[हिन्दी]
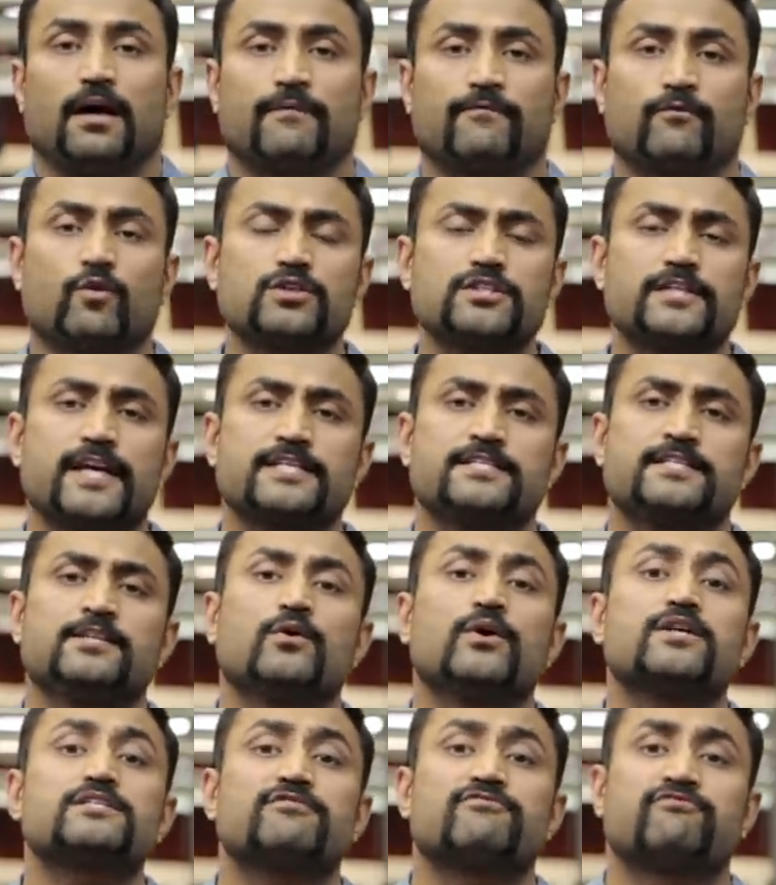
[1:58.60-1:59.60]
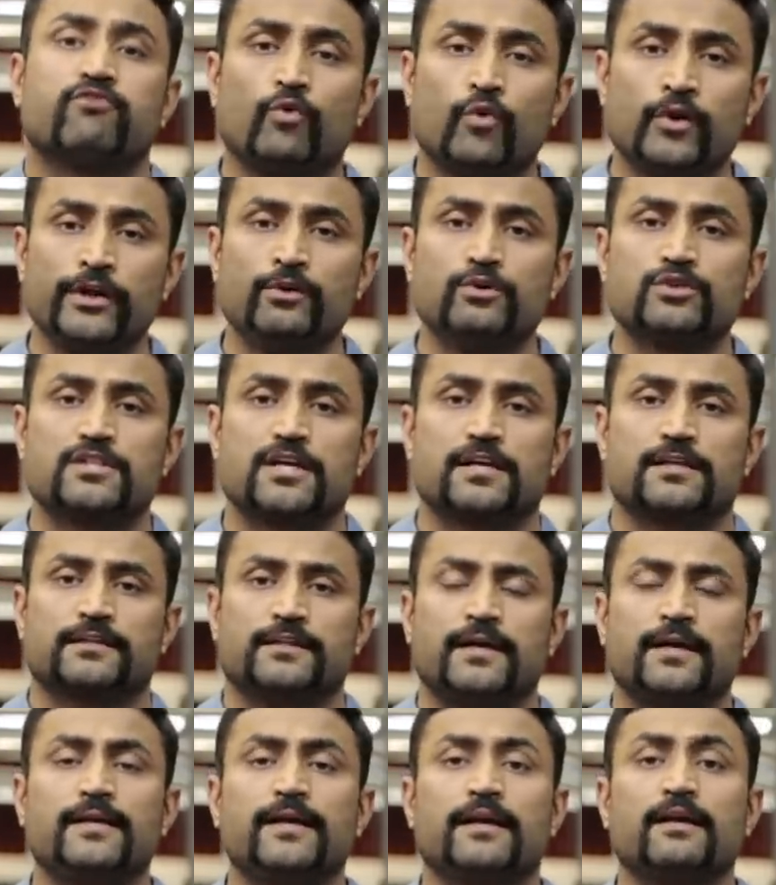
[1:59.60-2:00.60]
ऑफकोर्स केसिन को एज अ फूड यूज
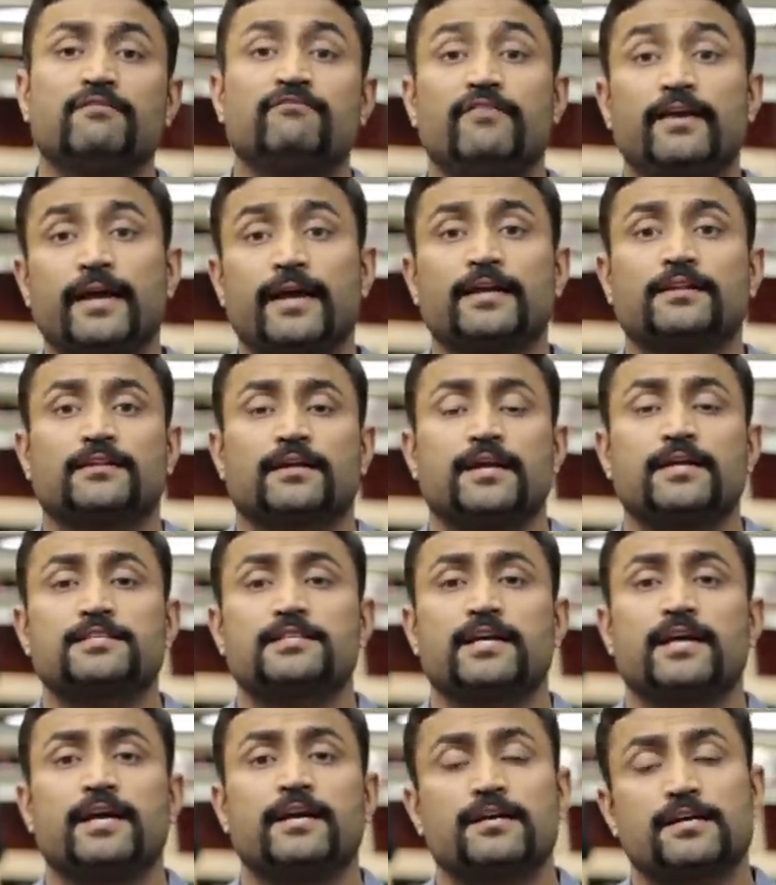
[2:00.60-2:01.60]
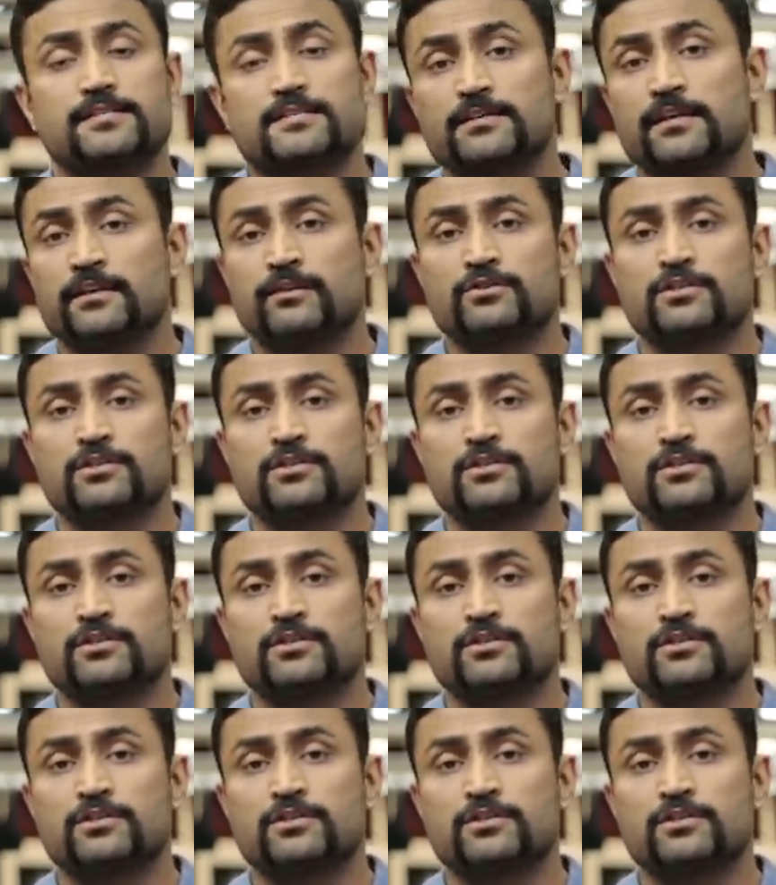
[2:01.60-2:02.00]
करते हैं लेकिन वे की तरह इसके इंडस्ट्रियल